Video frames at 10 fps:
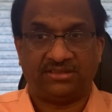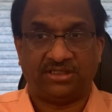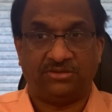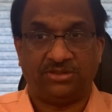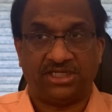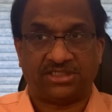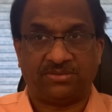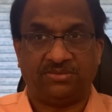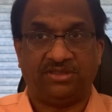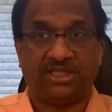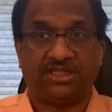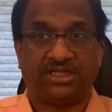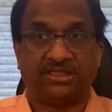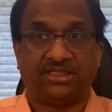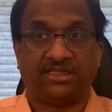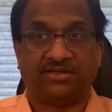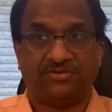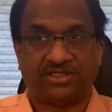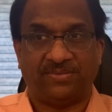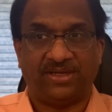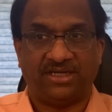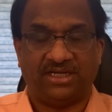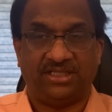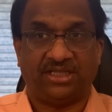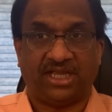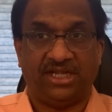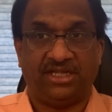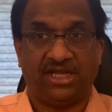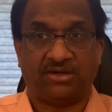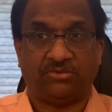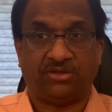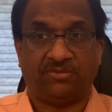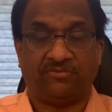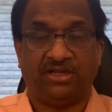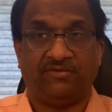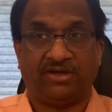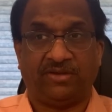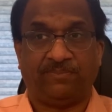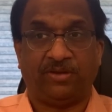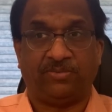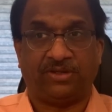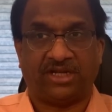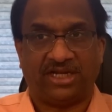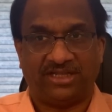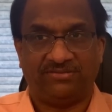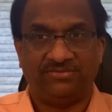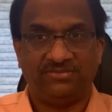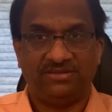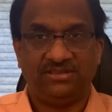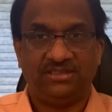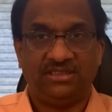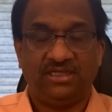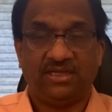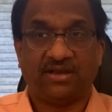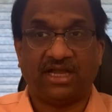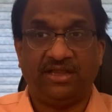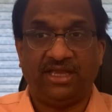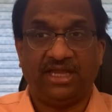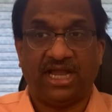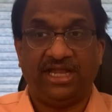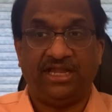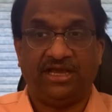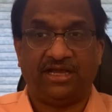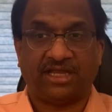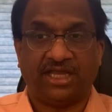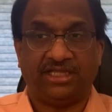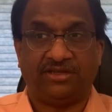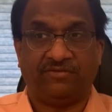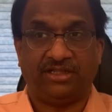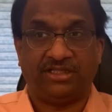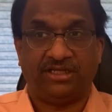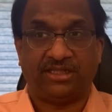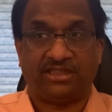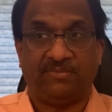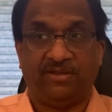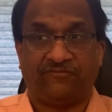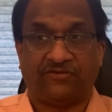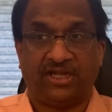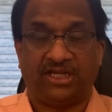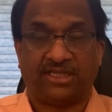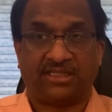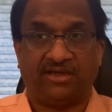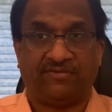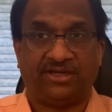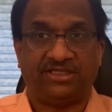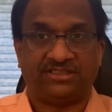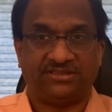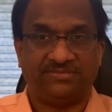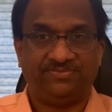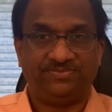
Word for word: తెలుగుదేశం ఇది అందరికీ తెలిసిన విషయమే అందుకే ఇండియా కూటమికి వీళ్ళు ఎవరికి పిలుపు కూడా రాలేదు కానీ అయినా కేజ్రీవాల్ దీన్ని సెమీఫైనల్స్గా వర్ణించారు